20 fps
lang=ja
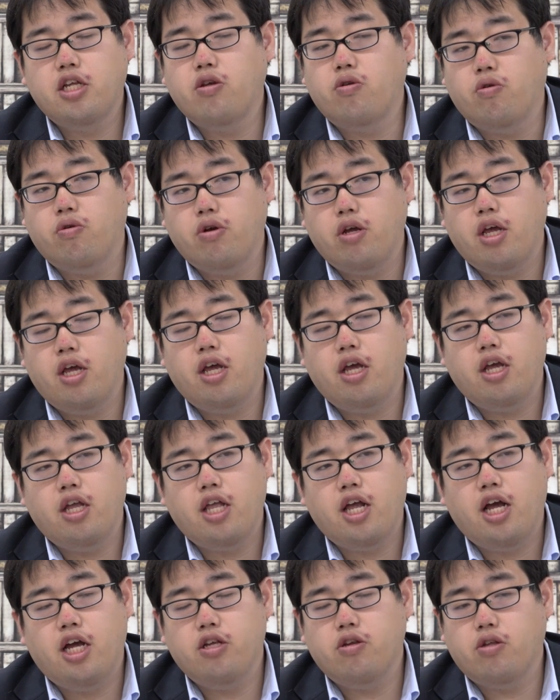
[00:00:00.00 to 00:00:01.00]
などの、
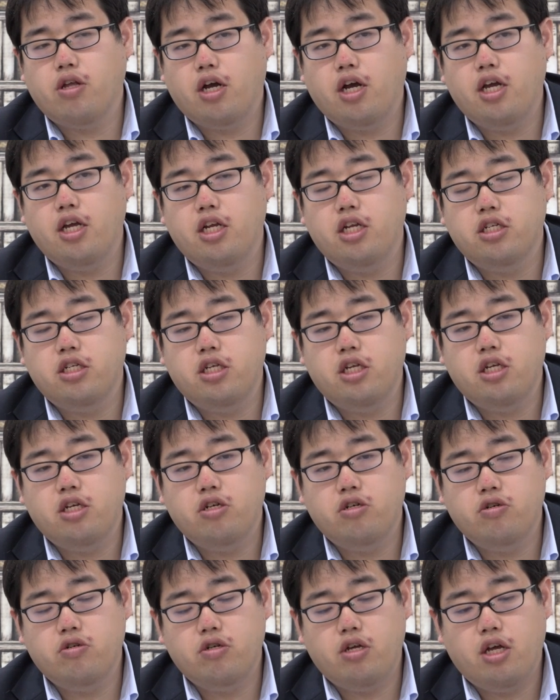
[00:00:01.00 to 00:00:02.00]
難易度高い
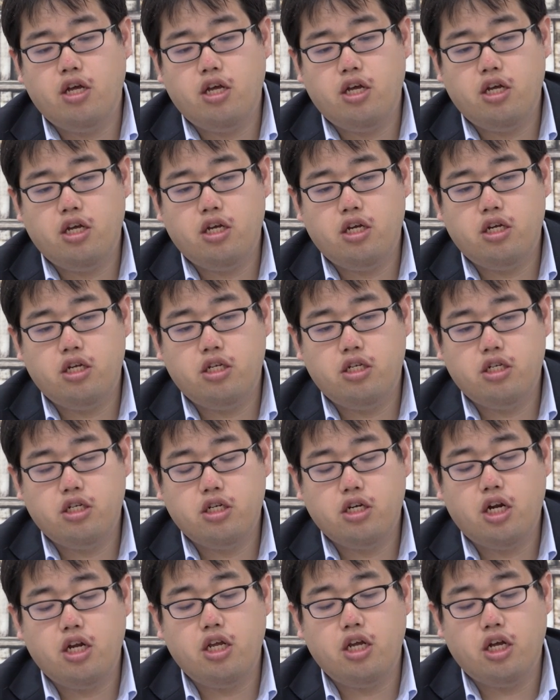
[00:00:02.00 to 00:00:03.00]
リスニング、
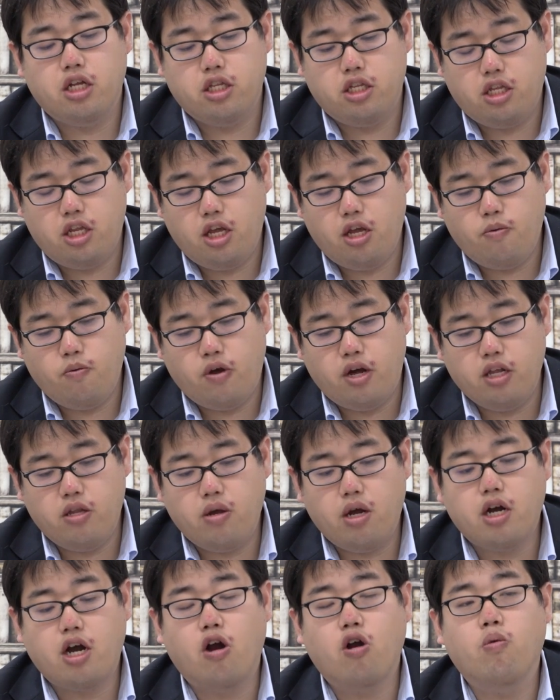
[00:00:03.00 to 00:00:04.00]
しっかりやって、あ
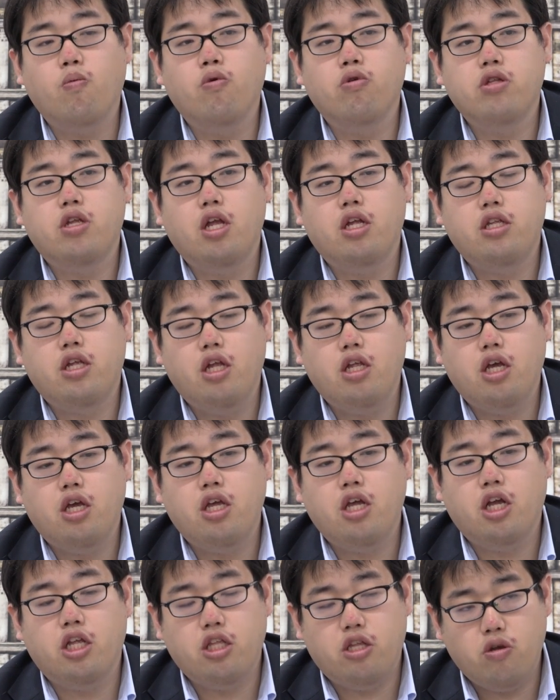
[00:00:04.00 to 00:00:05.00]
とは過去問徹底的
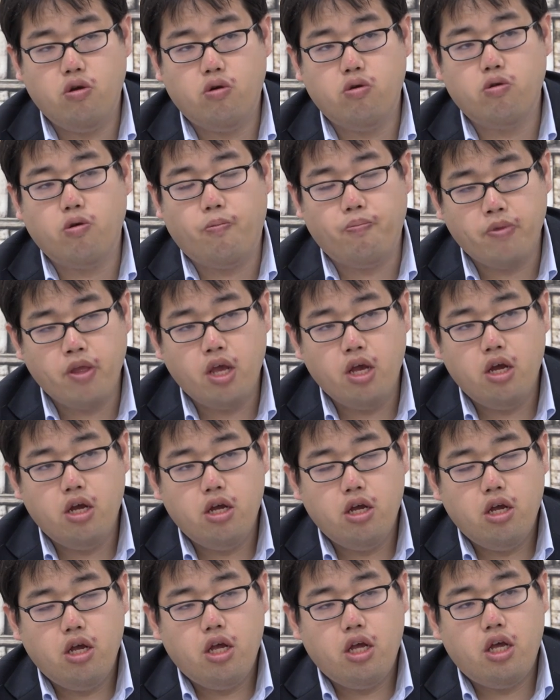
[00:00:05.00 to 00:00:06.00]
にやっておくと。
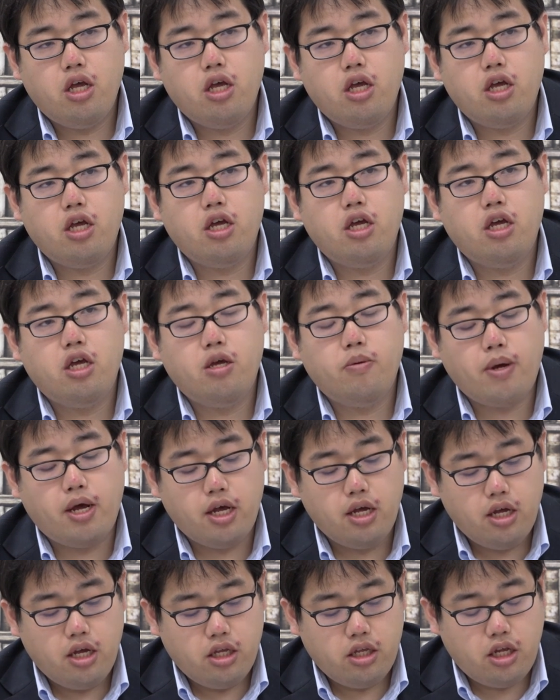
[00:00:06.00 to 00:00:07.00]
で、
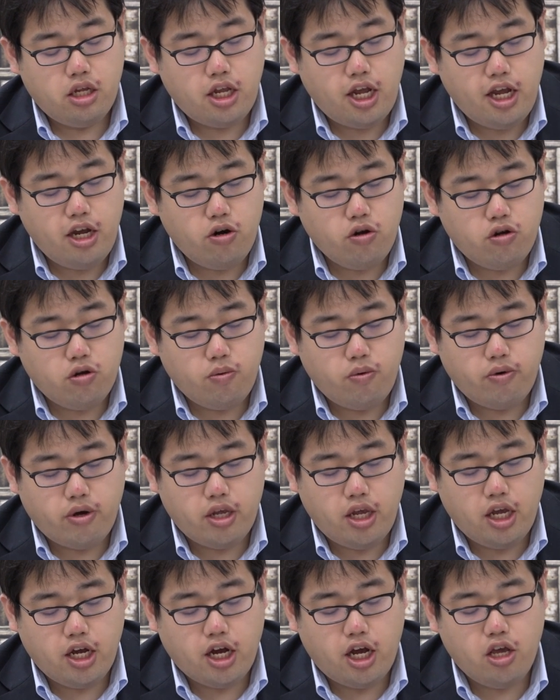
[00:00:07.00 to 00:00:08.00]
第6問
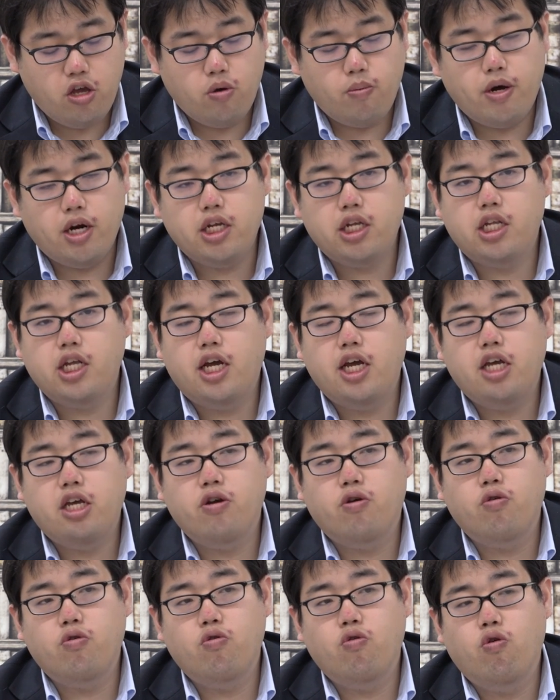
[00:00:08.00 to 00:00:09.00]
は2回読まれて、第
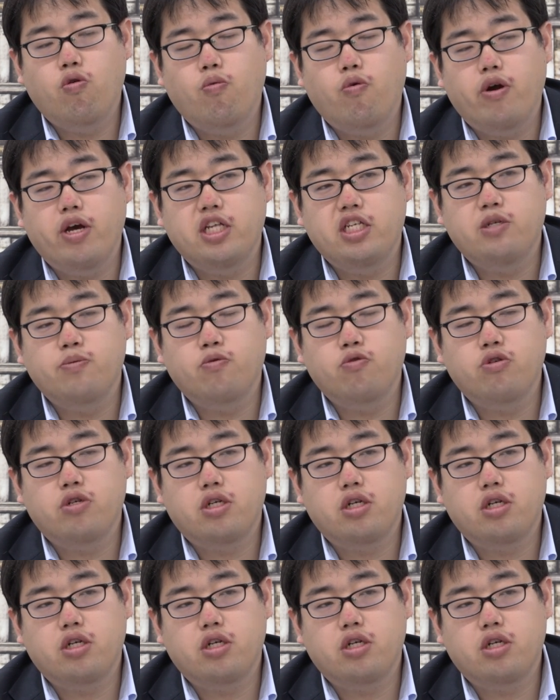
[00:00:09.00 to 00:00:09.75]
4、5問は1